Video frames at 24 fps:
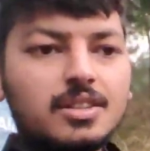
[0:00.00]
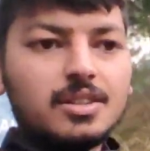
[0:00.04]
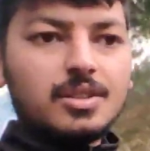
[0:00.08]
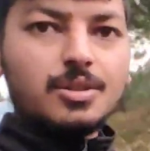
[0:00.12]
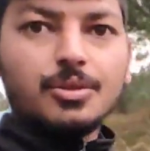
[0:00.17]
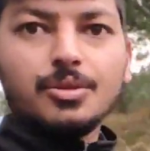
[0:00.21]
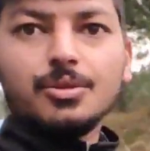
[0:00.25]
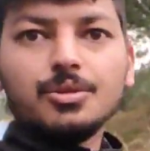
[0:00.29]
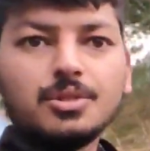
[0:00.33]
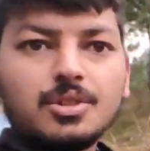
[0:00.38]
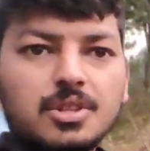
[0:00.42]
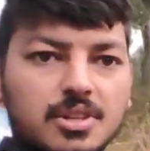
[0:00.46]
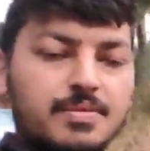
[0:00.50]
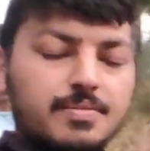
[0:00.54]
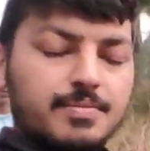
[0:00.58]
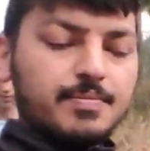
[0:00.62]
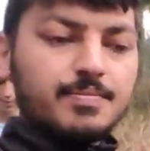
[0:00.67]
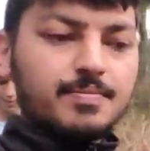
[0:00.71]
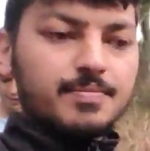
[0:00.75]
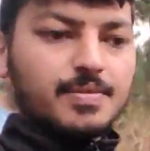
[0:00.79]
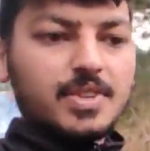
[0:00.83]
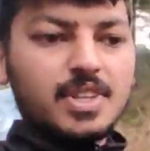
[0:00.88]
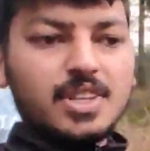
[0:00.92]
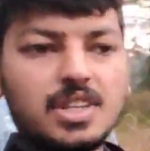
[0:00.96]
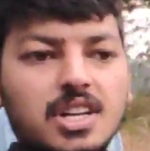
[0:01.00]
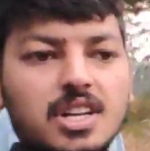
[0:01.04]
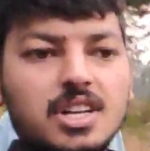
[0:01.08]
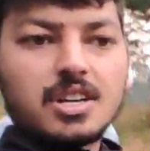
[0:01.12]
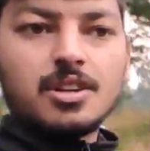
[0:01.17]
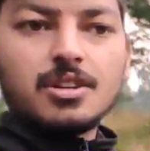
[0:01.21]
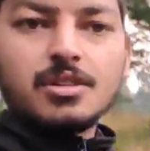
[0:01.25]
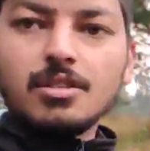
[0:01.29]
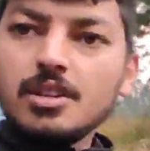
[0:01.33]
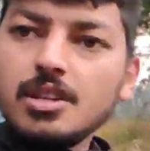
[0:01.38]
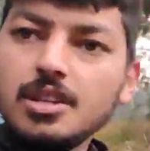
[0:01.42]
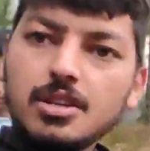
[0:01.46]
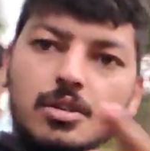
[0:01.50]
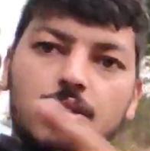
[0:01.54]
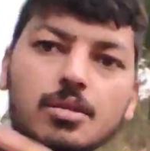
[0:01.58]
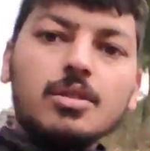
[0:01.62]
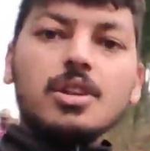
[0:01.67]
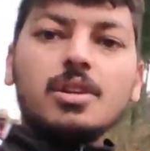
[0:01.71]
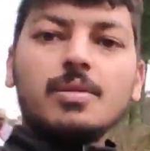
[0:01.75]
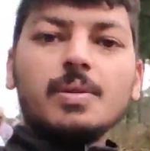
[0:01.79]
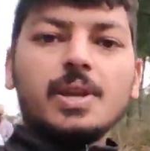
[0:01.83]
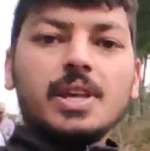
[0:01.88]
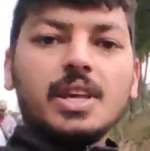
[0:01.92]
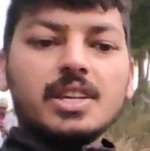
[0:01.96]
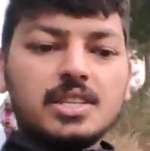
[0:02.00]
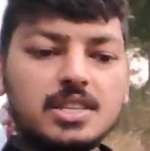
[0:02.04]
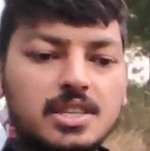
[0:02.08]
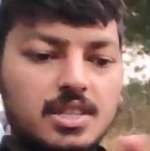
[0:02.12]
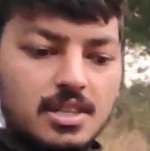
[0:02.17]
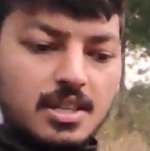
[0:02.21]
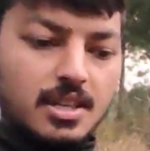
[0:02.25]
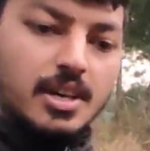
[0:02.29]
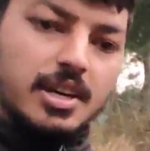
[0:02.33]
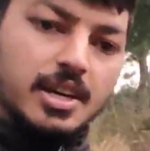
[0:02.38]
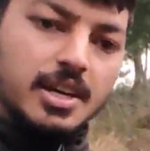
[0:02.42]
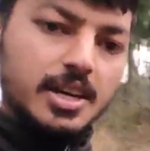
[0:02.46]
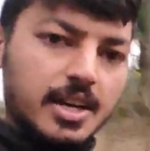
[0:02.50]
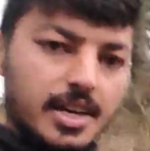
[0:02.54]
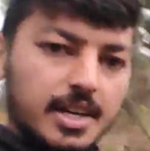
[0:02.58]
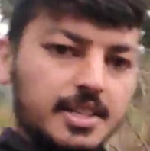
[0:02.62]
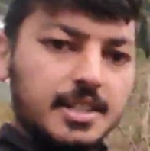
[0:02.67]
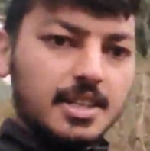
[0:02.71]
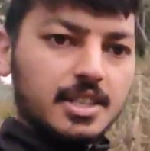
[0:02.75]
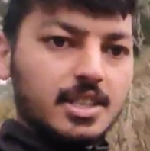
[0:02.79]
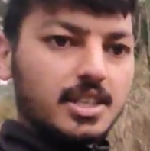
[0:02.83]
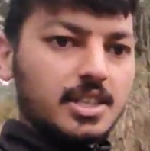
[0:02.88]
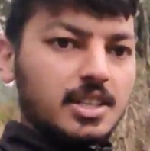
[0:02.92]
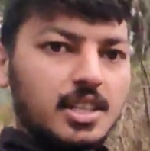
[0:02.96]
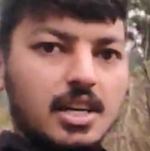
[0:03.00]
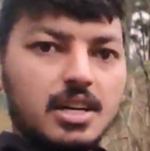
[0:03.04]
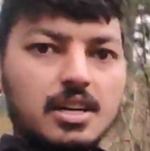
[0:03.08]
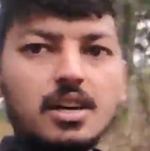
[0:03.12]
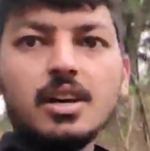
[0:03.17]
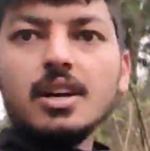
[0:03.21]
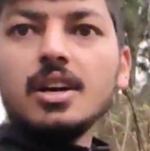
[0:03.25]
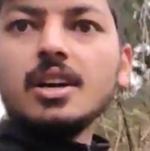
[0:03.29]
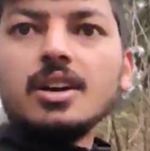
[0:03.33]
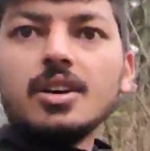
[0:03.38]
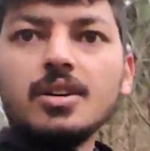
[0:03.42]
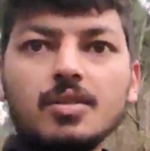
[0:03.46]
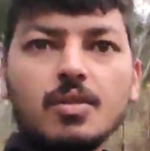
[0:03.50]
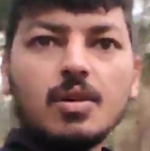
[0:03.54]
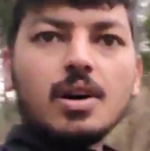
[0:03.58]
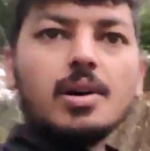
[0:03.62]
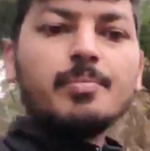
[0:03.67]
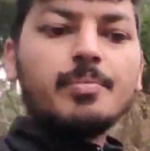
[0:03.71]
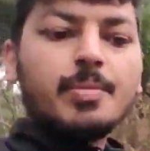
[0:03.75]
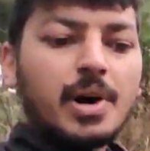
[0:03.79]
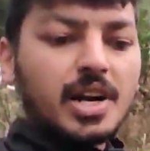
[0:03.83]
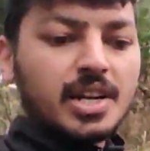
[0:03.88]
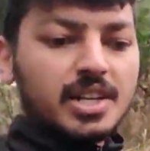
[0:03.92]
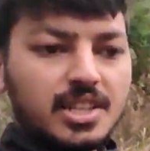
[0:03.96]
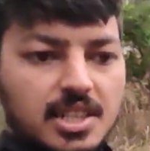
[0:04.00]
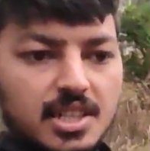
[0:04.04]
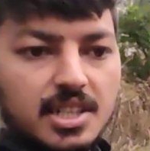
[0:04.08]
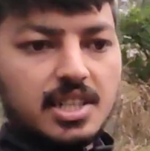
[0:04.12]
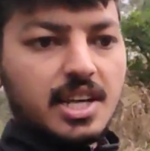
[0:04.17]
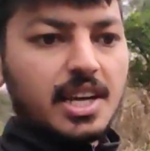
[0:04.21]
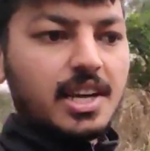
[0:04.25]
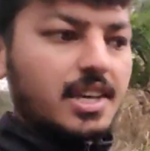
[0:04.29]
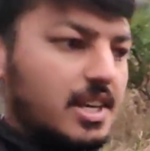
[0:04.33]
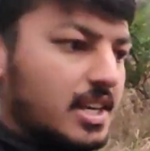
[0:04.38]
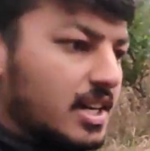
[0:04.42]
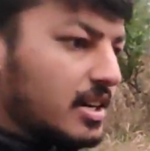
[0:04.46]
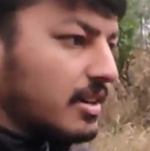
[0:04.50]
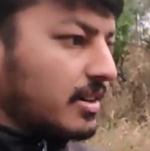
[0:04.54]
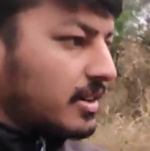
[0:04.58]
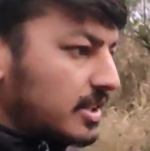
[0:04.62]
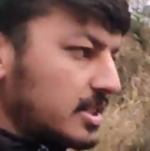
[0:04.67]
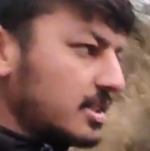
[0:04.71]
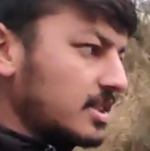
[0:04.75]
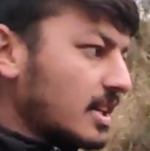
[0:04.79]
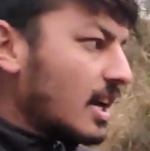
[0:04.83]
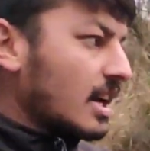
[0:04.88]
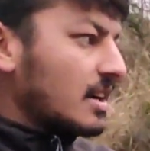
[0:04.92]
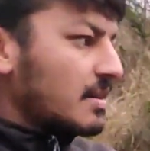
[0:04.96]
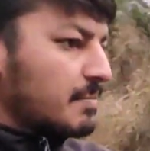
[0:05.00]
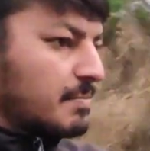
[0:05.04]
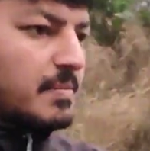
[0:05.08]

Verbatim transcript: दोनों तरफ इधर कढ़ोली इधर विकेसन ऐसा दिखता है वहाँ पानी की टैंकी है इस साइड